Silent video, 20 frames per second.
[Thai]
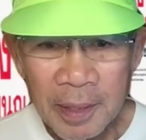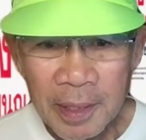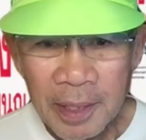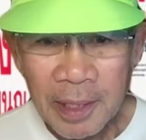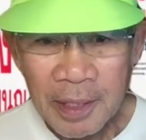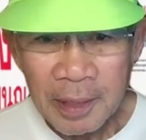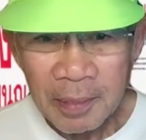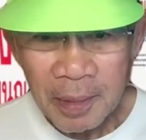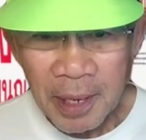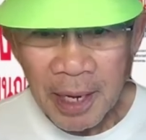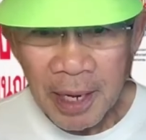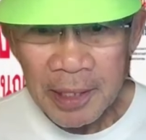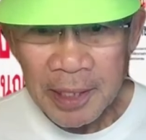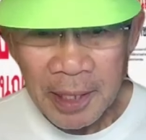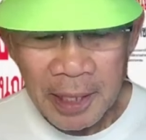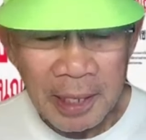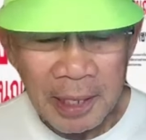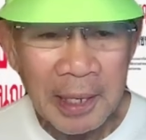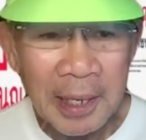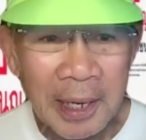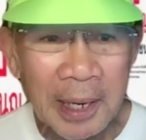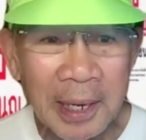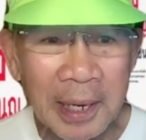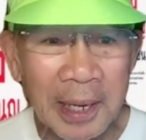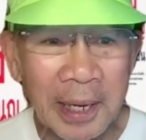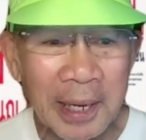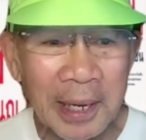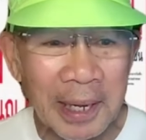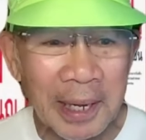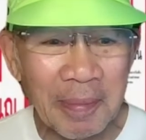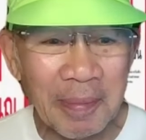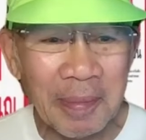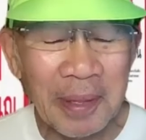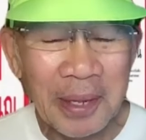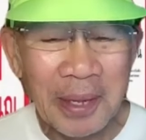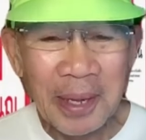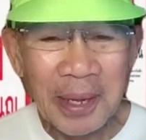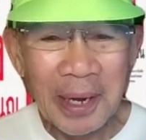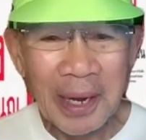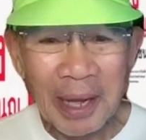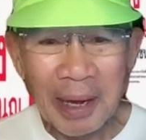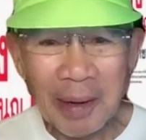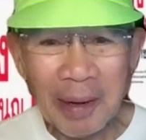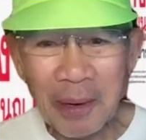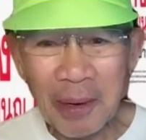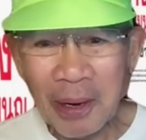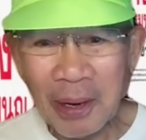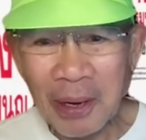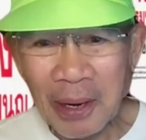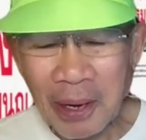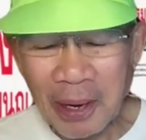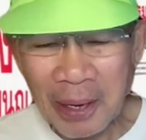ยี่สิบล้านเฉยเลยนะครับ แล้วพอ